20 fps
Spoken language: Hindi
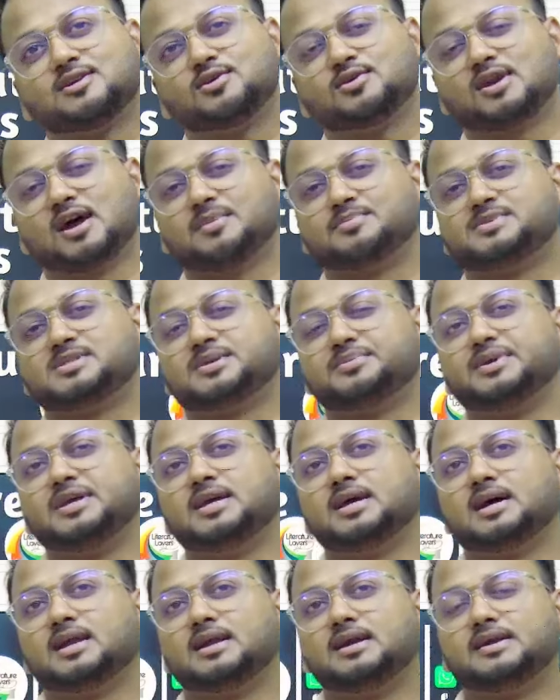और आप सभी
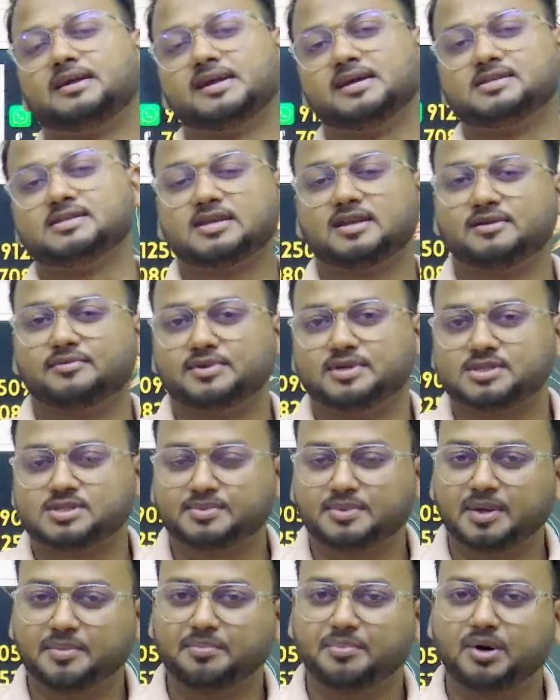का लिटरेचर लवर्स
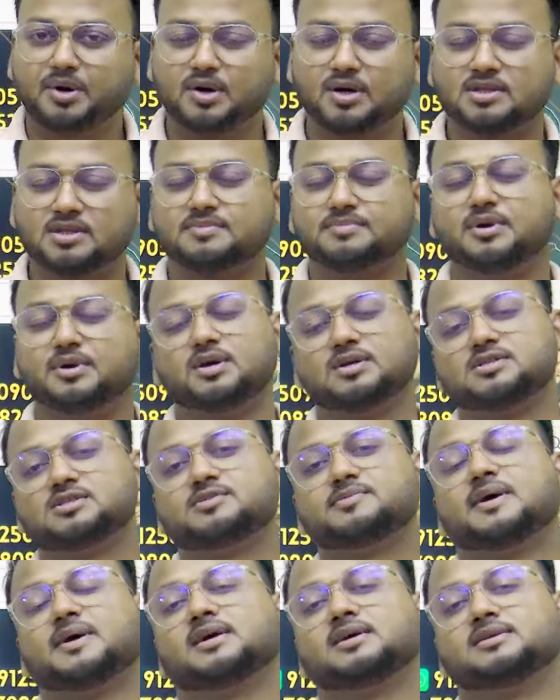में बहुत बहुत
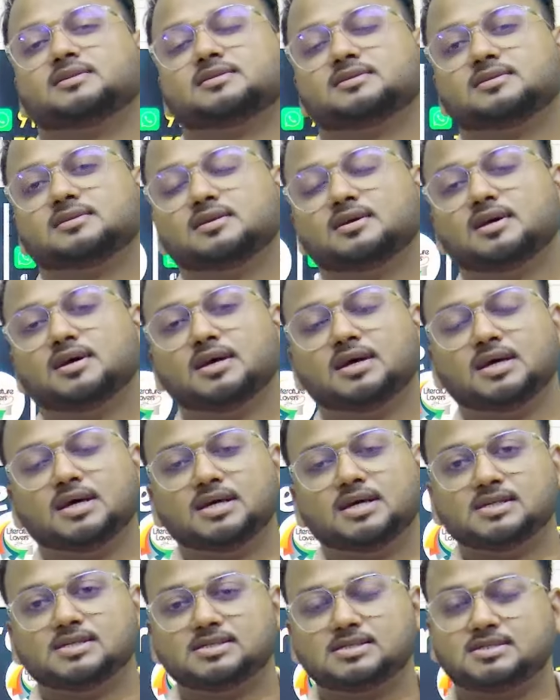स्वागत
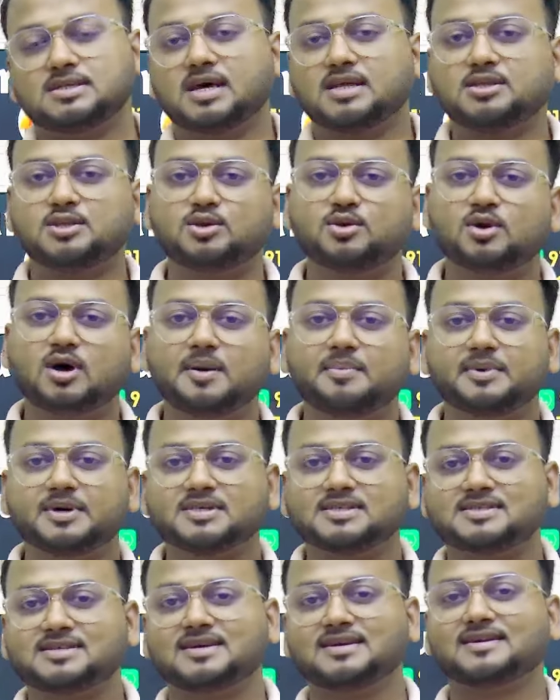साथियों आप
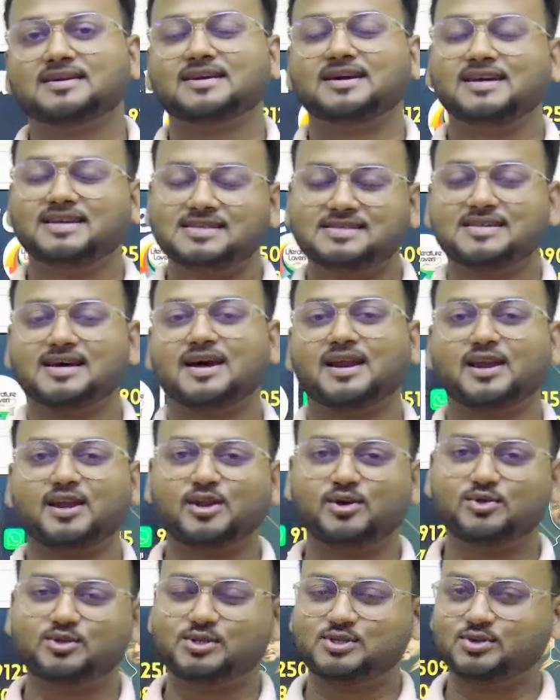अक्सर कई सारी
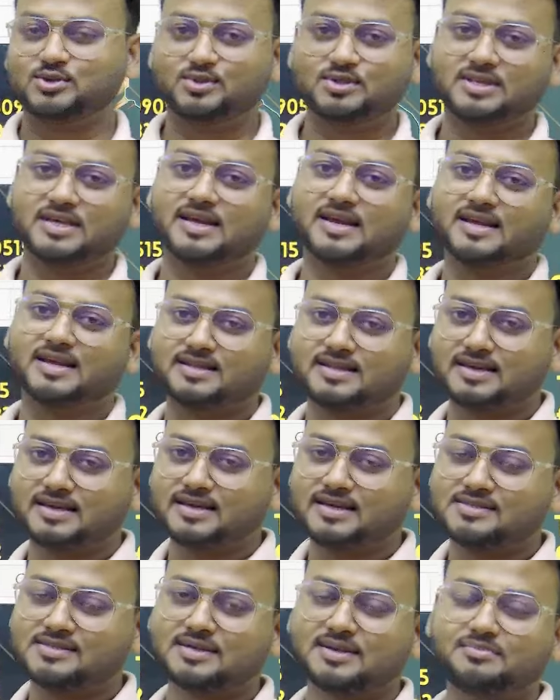न्यूज सुनते रहते
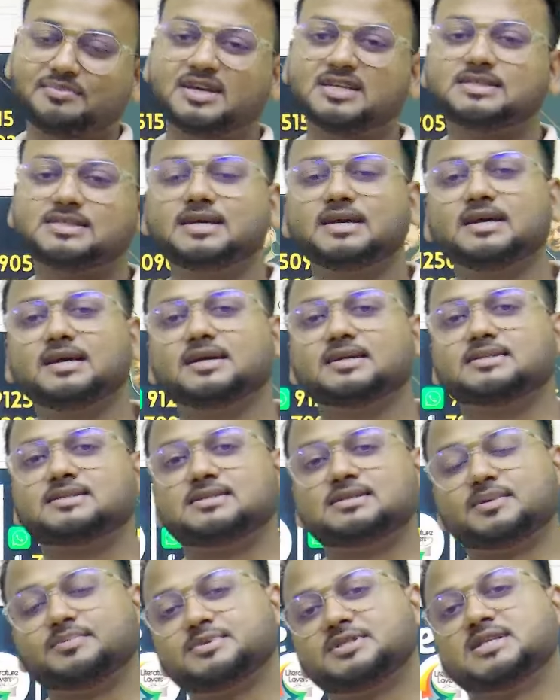हैं जिनमें से
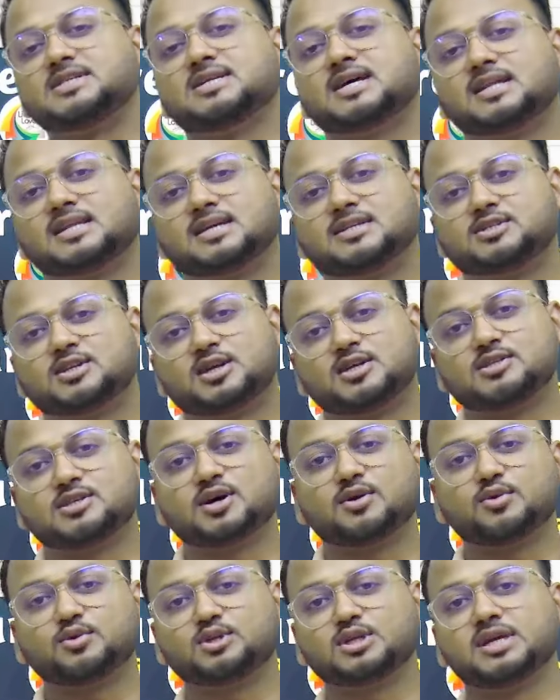सबसे ज्यादा चर्चा
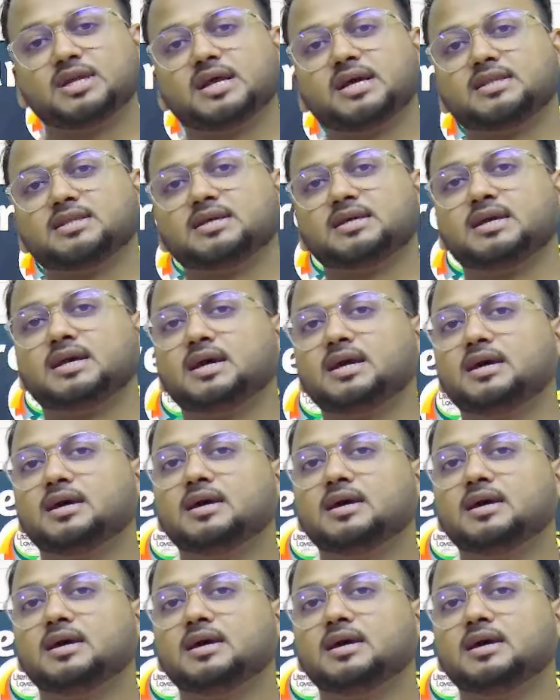होती रहती है